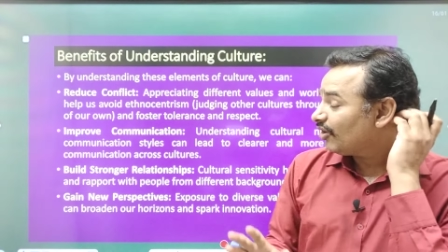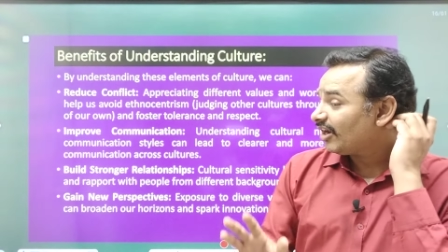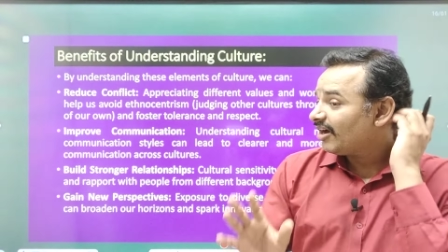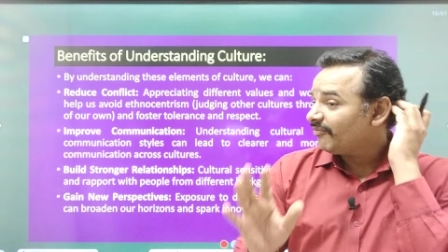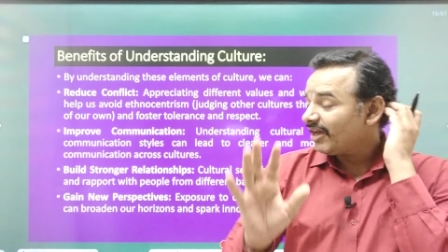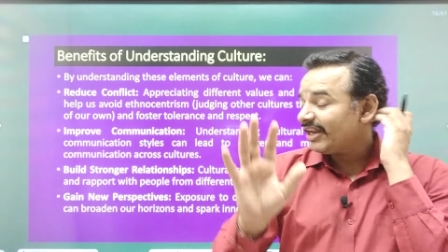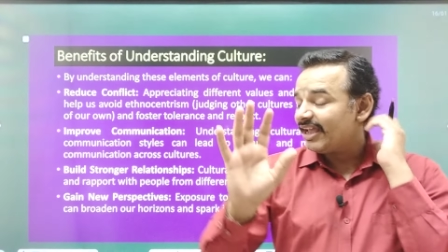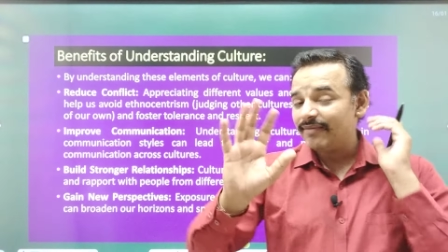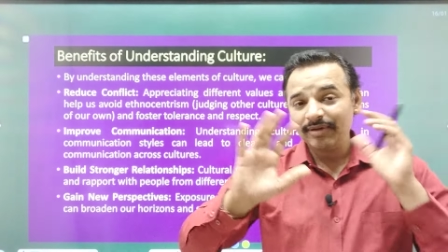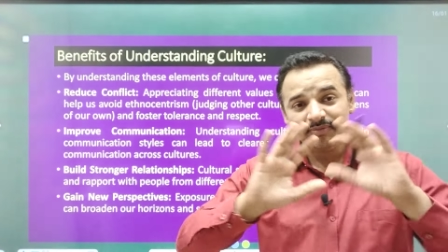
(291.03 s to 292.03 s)
और हमारे
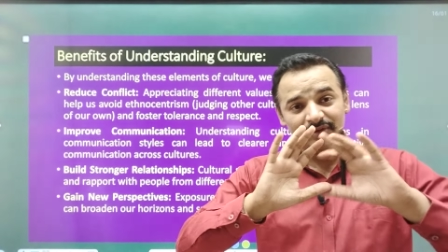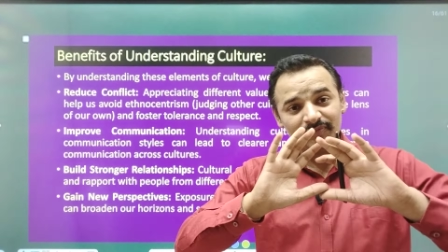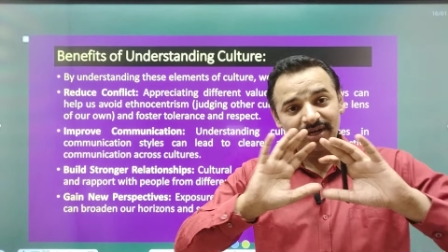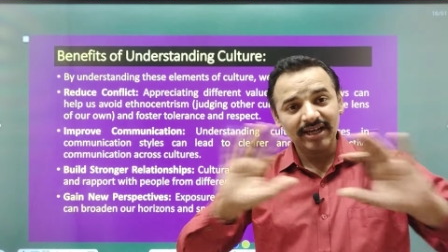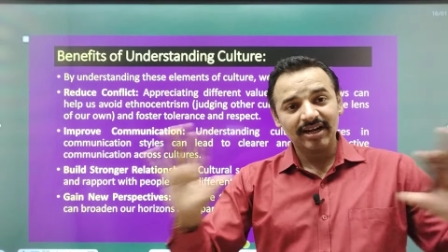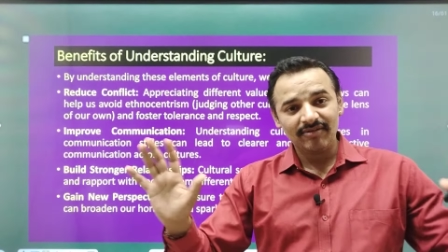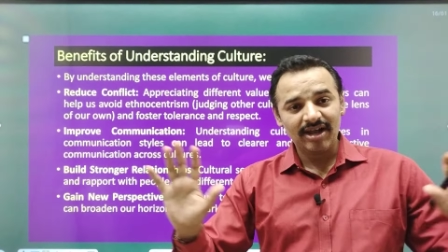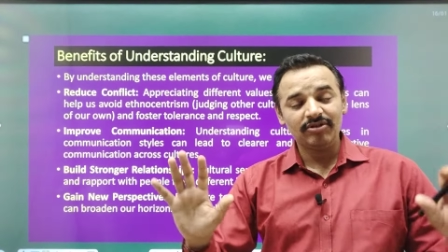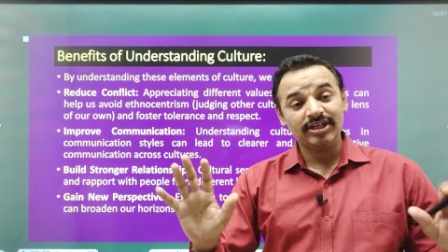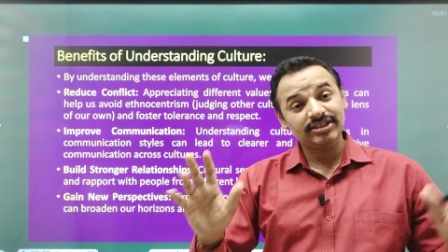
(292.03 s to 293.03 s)
यहाँ पर बीफ बर्गर
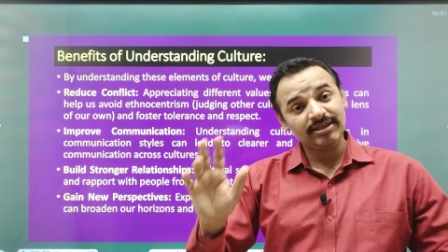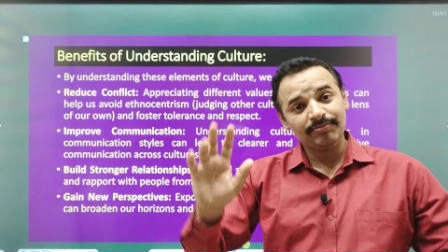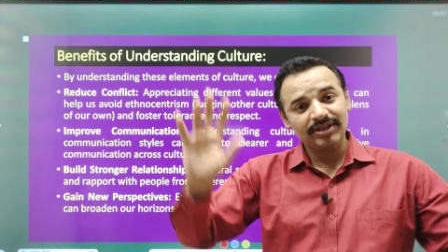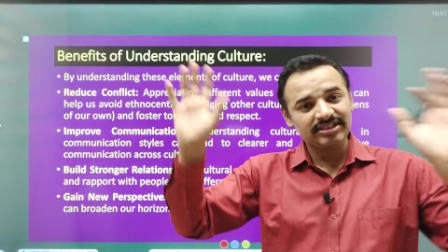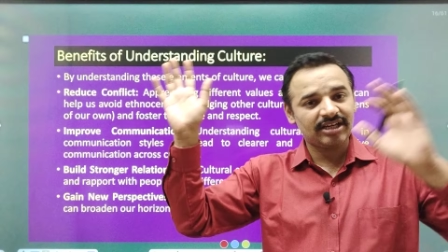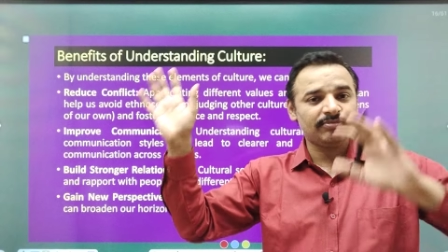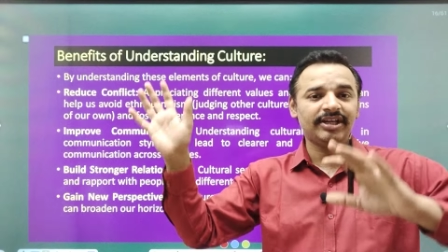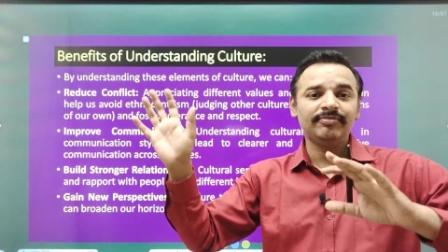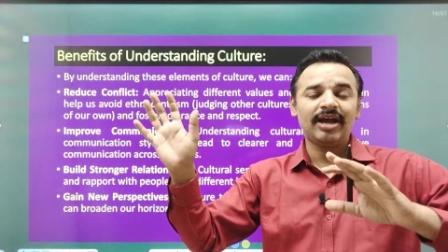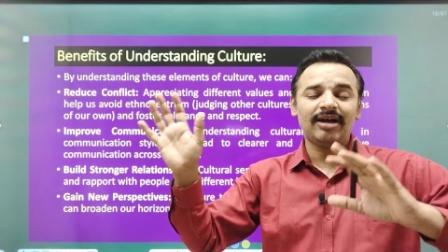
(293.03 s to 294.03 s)
अवलाव नहीं जबकि
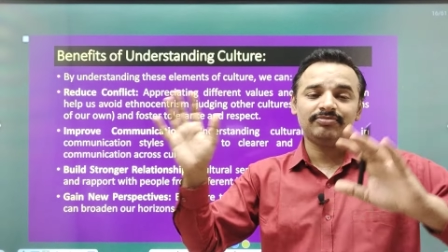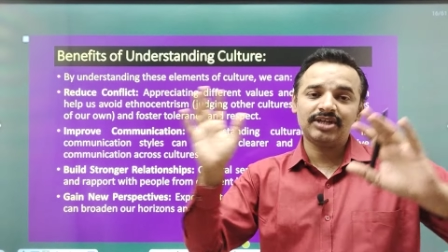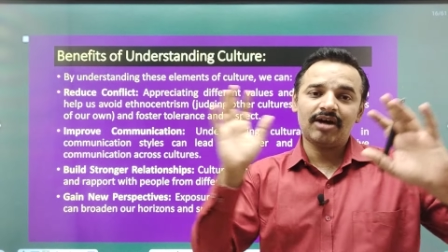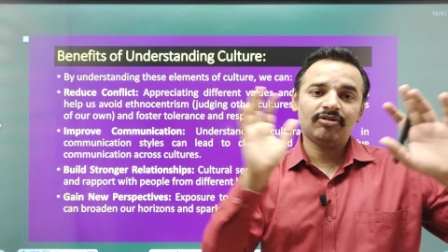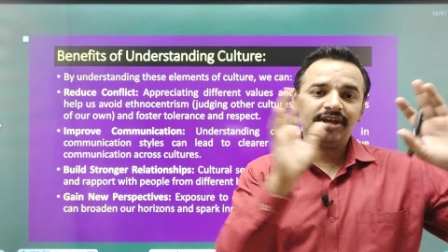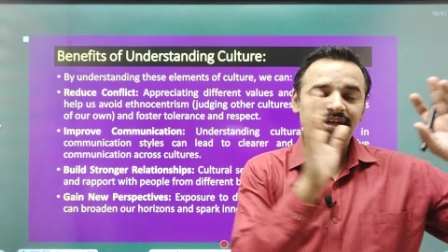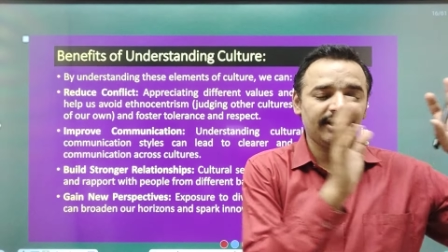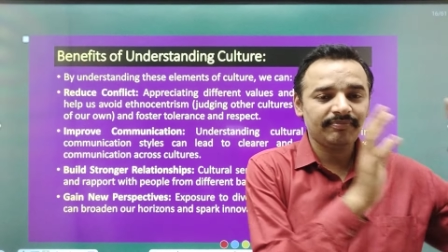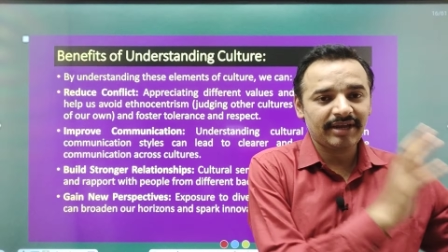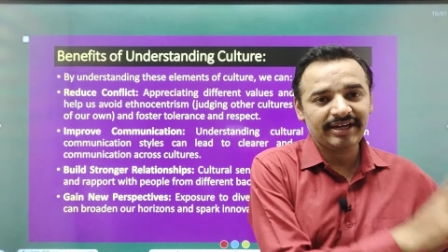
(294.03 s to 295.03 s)
जर्मनी में आप जाओगे
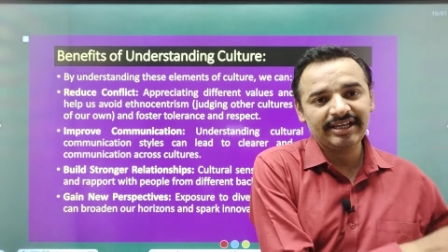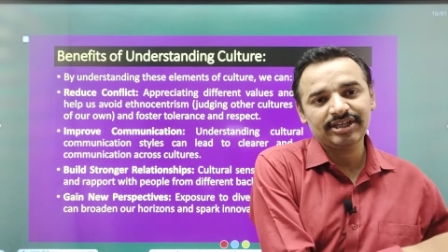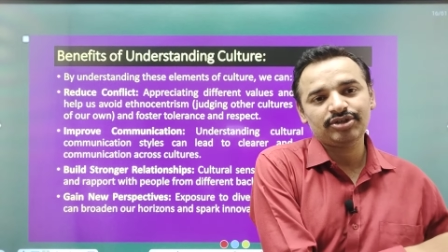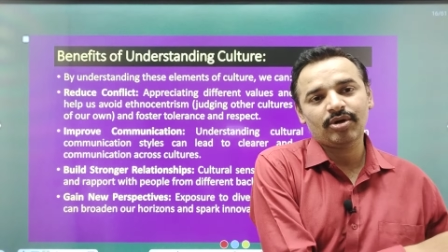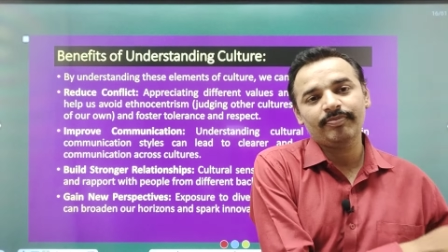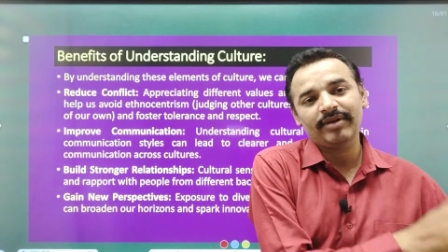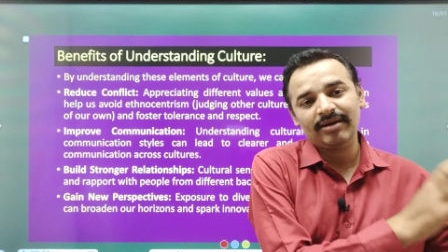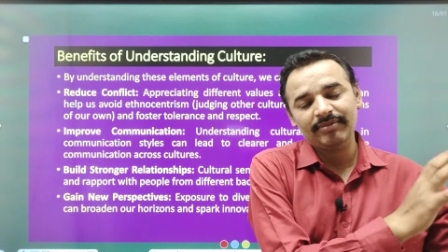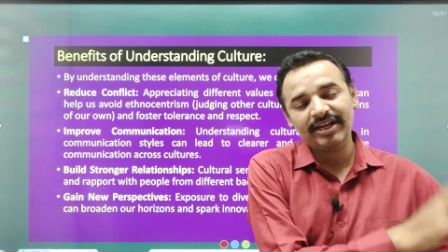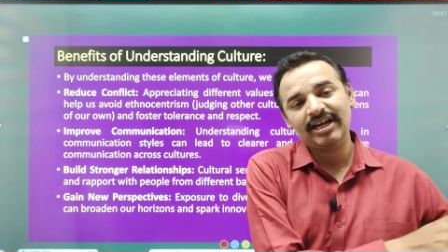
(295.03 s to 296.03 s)
मैकडी के शॉप
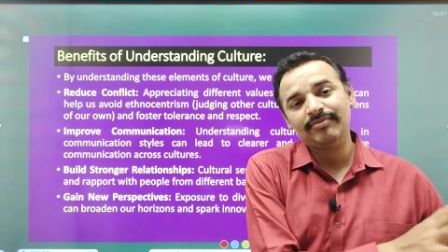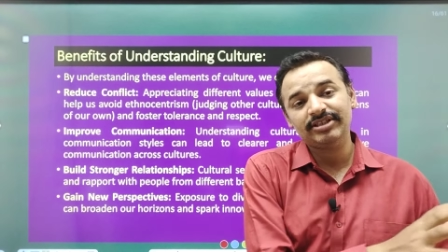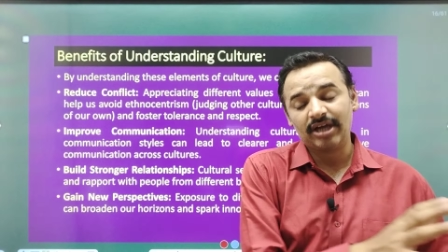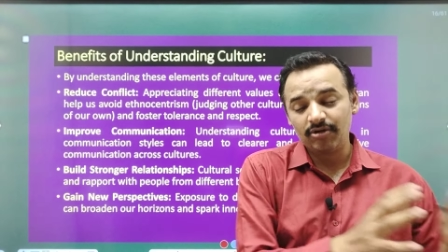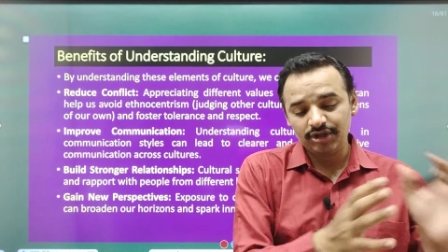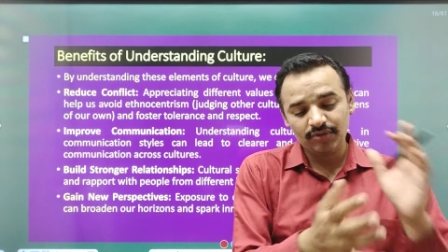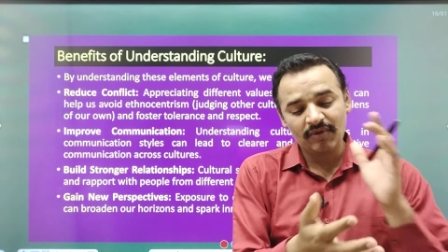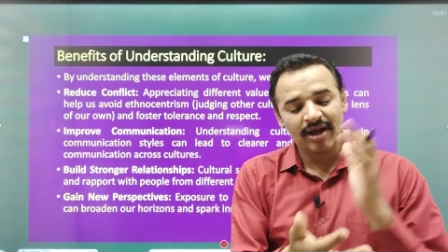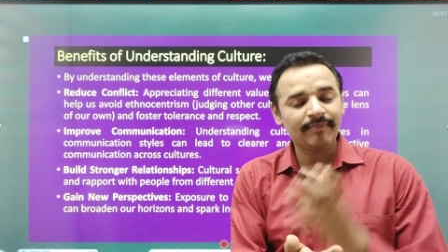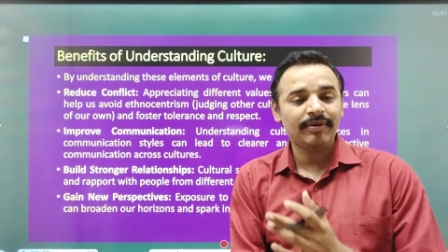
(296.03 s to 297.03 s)
में अमेरिका में जाओगे तो
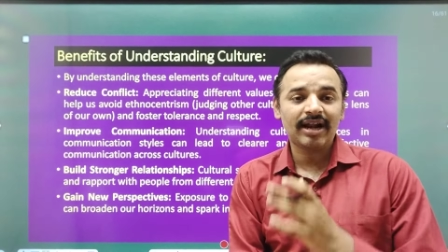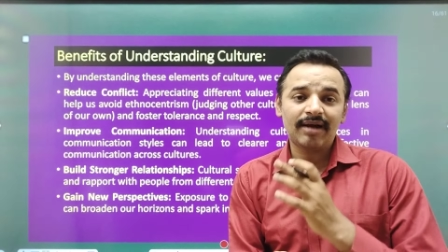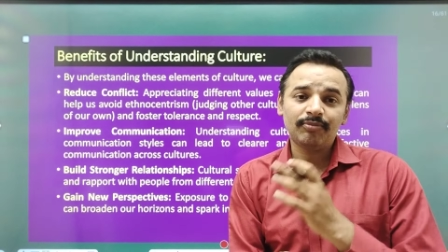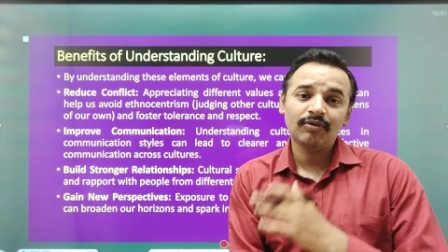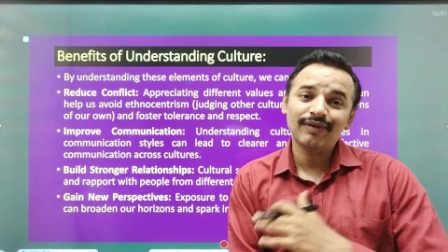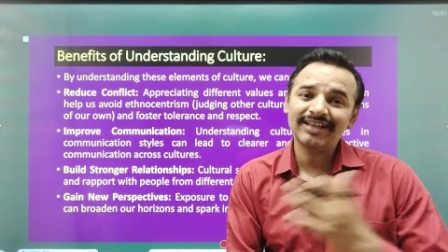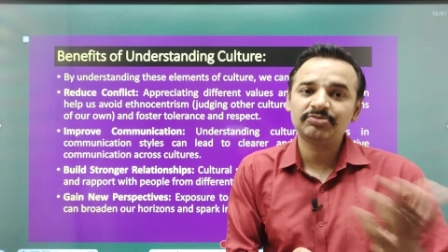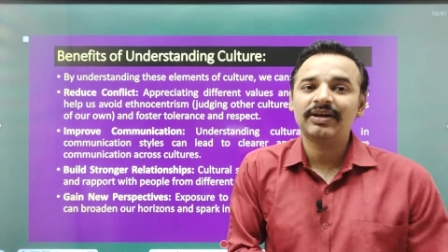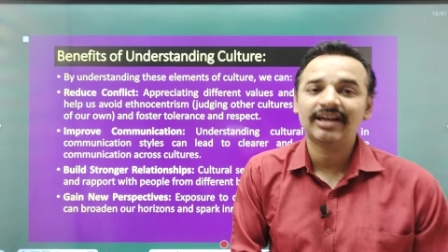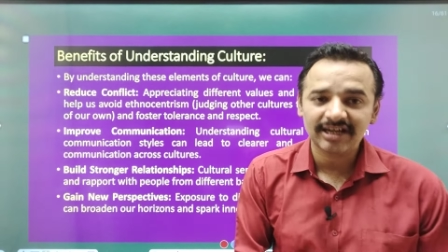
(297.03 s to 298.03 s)
वहाँ पर आपको
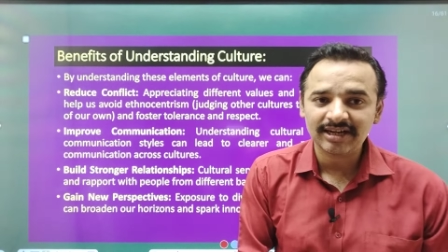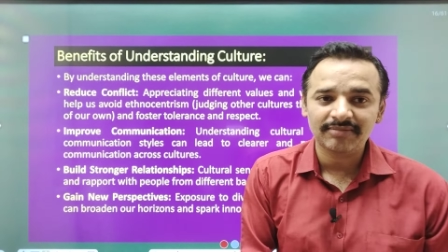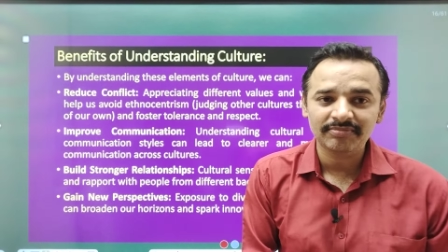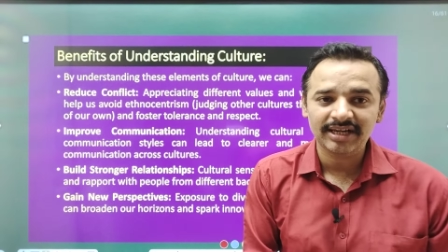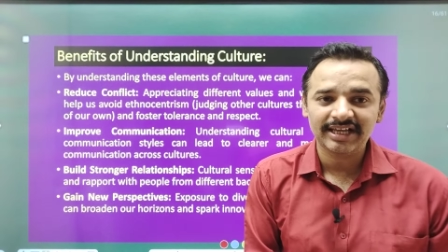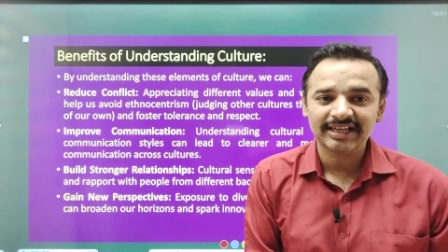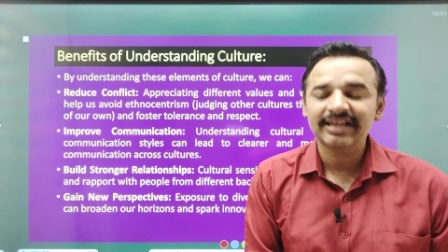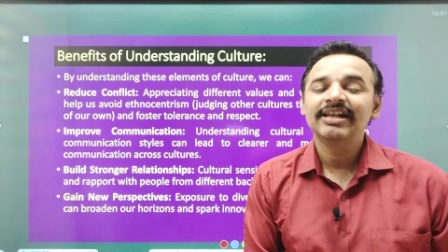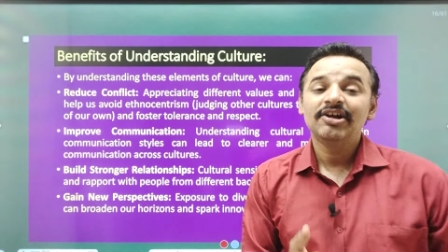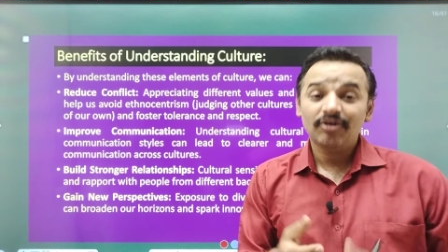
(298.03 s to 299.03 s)
वेज बर्गर कम मिलेंगे